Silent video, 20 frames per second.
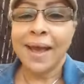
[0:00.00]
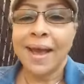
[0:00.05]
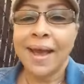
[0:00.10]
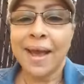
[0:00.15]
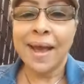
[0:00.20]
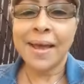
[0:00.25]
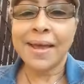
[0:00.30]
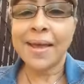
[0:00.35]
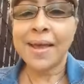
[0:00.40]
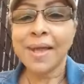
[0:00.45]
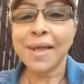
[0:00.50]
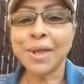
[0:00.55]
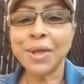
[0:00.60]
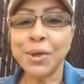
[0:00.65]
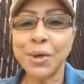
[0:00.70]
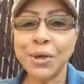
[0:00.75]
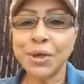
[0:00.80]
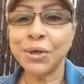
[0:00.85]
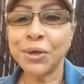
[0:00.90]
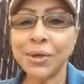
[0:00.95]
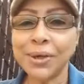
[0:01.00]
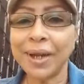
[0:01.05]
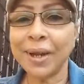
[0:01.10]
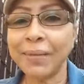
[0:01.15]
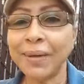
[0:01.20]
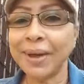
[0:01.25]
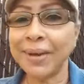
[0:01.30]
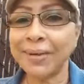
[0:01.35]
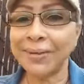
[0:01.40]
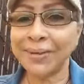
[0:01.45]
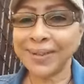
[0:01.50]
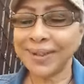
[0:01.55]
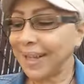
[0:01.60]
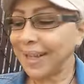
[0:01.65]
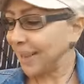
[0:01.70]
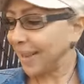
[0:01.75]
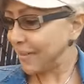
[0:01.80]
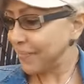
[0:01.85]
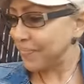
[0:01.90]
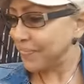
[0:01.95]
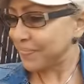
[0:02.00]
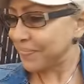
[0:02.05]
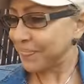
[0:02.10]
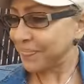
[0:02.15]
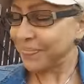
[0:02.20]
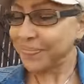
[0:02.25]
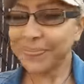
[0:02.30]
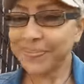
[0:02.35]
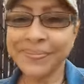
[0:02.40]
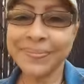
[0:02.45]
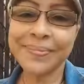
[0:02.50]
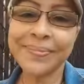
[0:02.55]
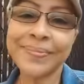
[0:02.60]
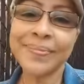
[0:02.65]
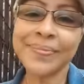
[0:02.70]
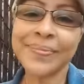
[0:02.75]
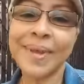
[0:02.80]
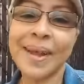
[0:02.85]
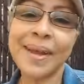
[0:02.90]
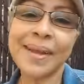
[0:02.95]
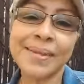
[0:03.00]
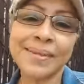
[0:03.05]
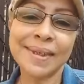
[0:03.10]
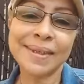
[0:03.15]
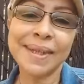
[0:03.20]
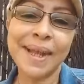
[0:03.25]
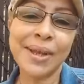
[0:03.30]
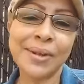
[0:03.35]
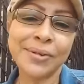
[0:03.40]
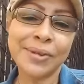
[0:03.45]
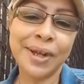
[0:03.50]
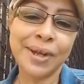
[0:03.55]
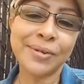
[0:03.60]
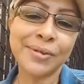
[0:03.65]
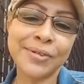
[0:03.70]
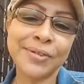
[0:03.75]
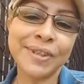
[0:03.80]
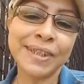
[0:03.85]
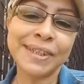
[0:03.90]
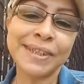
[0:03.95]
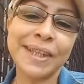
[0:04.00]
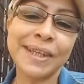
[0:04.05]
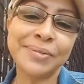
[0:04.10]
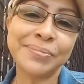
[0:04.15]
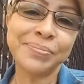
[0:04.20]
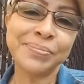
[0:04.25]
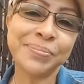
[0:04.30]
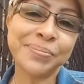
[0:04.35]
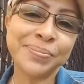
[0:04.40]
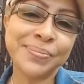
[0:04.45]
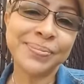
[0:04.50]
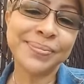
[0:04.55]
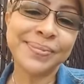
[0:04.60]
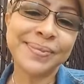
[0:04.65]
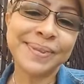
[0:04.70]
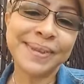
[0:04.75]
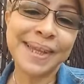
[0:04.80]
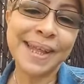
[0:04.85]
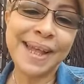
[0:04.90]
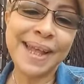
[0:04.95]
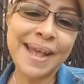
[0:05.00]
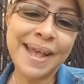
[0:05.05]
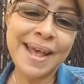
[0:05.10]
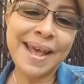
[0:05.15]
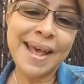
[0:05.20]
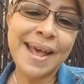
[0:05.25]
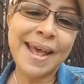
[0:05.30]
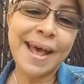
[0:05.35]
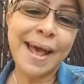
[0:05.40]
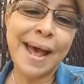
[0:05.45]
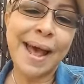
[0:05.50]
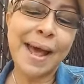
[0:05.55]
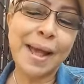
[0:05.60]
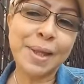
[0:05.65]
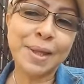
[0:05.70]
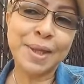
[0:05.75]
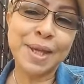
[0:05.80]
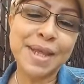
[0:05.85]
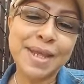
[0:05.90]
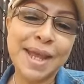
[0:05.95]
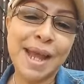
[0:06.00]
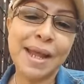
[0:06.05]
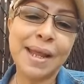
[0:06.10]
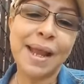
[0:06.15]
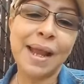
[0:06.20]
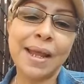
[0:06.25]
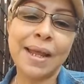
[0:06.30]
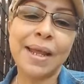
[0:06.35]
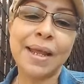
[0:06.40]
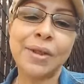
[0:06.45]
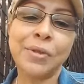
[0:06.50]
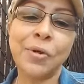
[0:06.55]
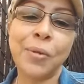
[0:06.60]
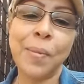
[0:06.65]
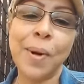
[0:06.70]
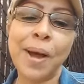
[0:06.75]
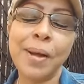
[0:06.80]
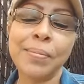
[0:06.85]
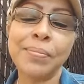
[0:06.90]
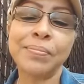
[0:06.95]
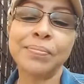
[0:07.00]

Aquí estoy yo otra vez con ustedes. A enseñarle otra cosita. A enseñarle algo más.